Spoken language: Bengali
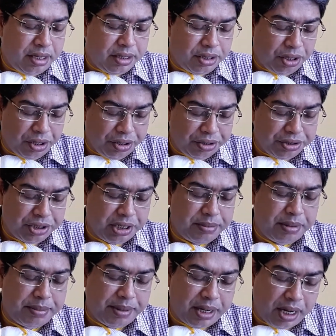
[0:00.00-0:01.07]
ধনঞ্জয়
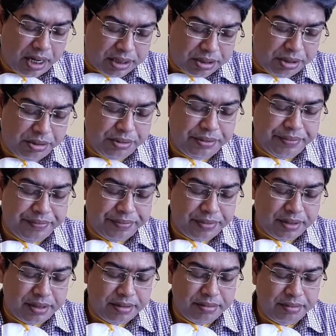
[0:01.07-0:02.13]
বাবা হাসল
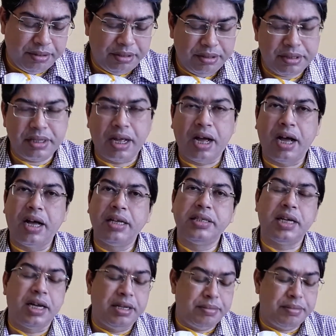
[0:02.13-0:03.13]
বলল তা যাই